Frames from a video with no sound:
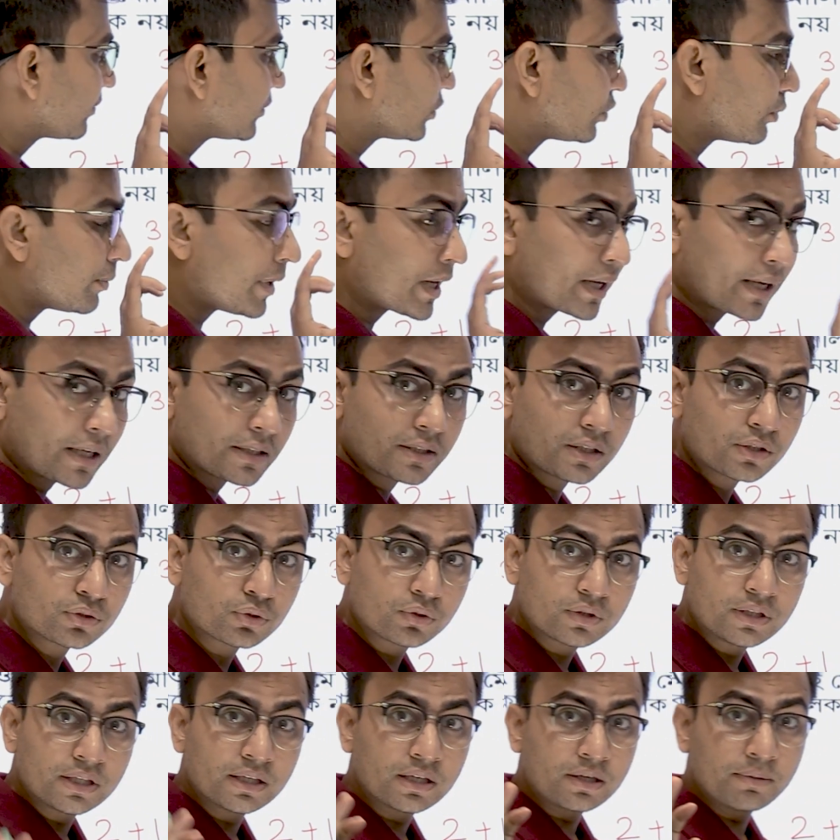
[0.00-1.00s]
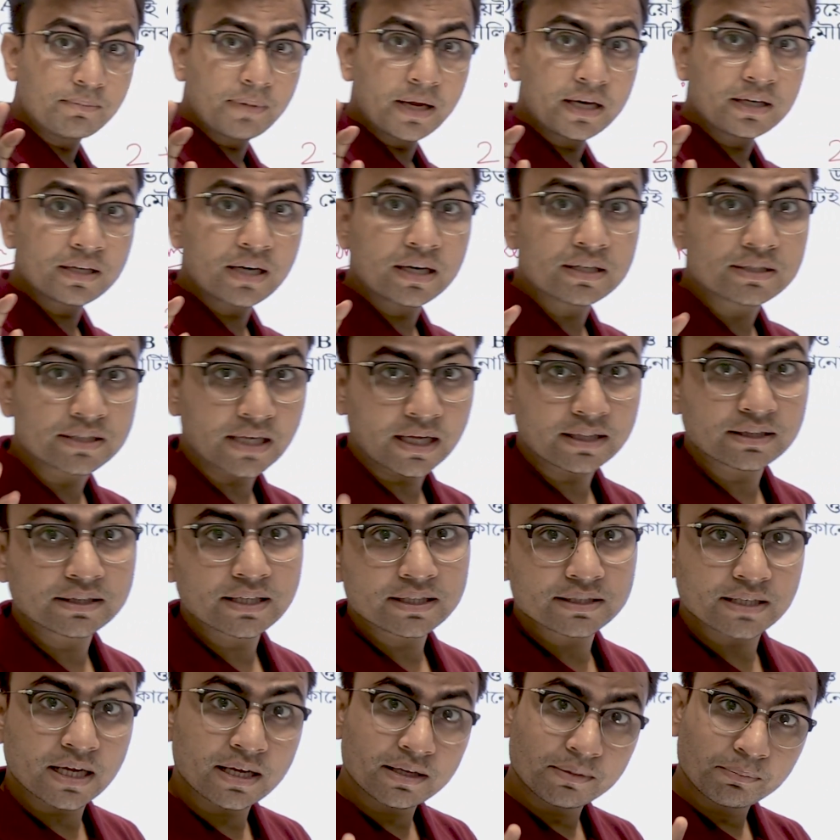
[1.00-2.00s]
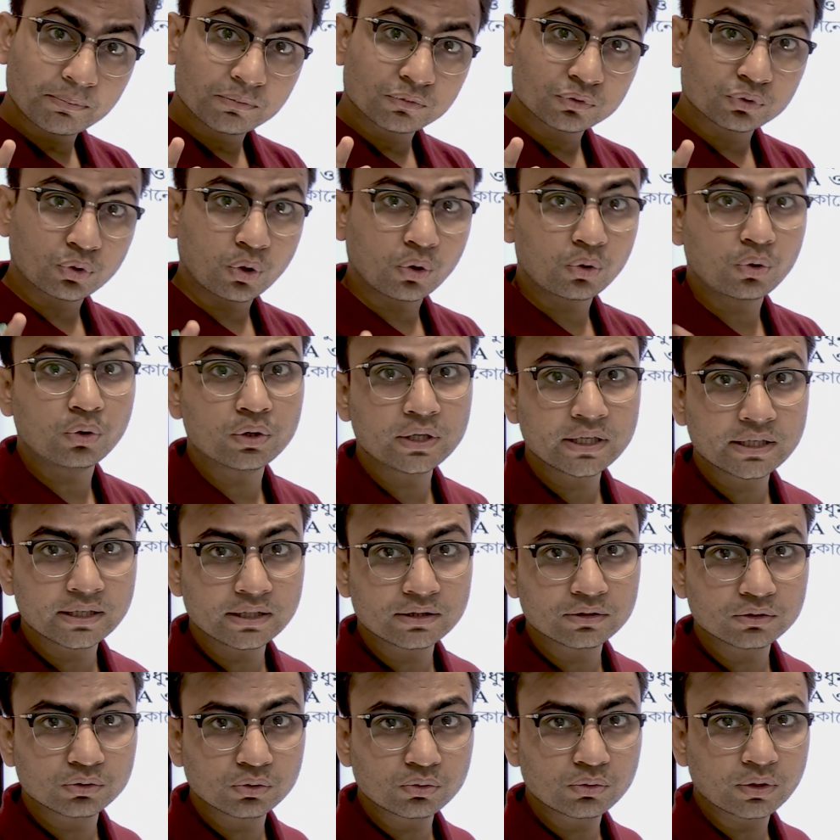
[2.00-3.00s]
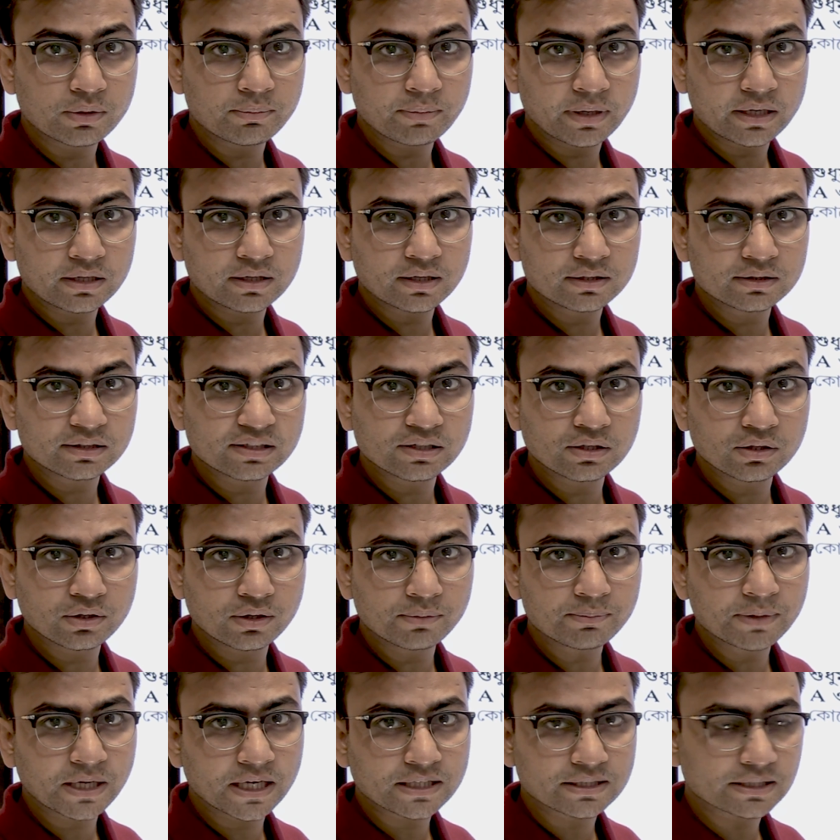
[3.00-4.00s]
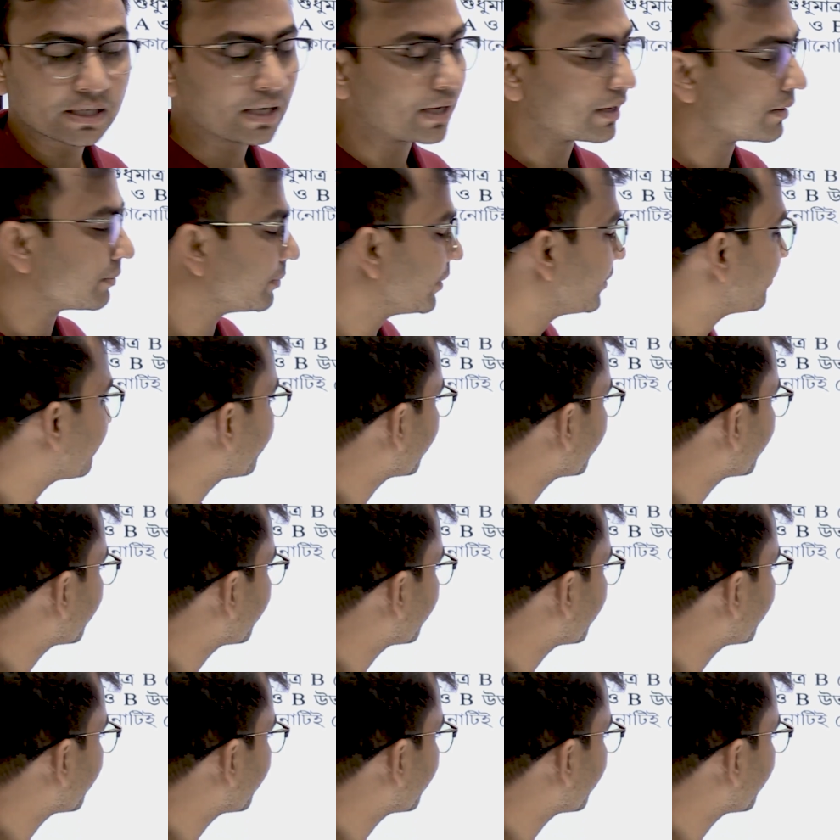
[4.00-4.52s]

তোমার কাছে যদি রিমাইন্ডার জানতে চায় তখনই কিন্তু রিমাইন্ডার থিওরেম কাজে লাগবে